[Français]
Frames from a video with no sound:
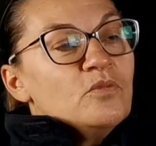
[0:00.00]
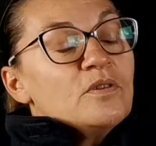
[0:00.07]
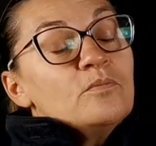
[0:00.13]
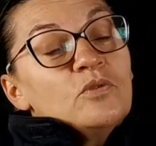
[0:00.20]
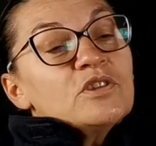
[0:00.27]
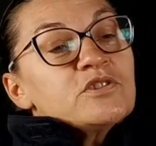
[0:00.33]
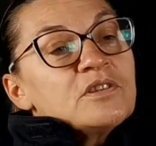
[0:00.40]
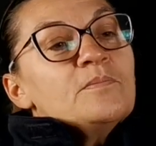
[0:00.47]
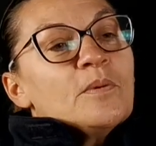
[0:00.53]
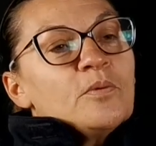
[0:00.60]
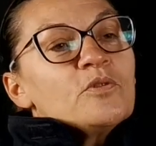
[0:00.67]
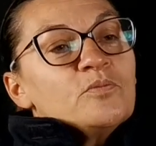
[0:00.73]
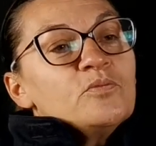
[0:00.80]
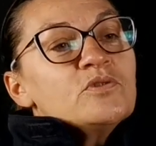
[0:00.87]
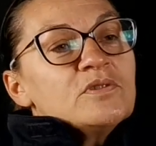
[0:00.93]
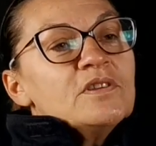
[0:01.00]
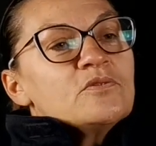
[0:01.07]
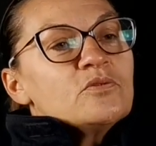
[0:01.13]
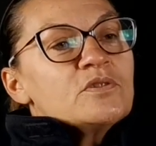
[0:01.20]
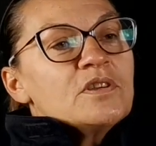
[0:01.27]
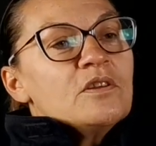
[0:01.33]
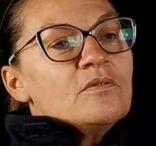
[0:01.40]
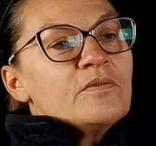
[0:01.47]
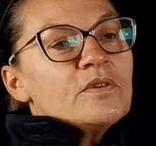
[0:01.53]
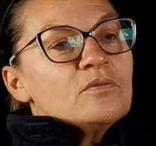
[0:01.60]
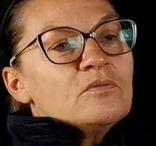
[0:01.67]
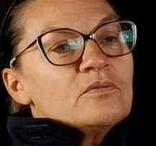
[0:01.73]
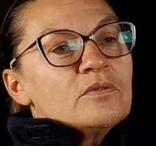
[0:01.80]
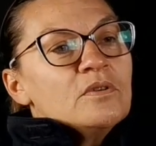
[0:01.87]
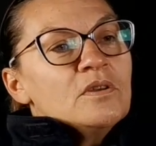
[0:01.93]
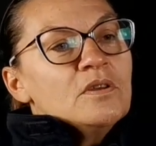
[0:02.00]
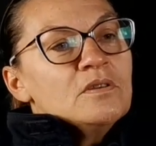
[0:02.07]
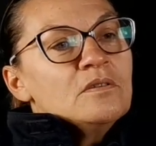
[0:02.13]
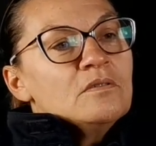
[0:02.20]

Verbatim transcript: moi, ce qui m'apporte plus, c'est le social en fin de compte.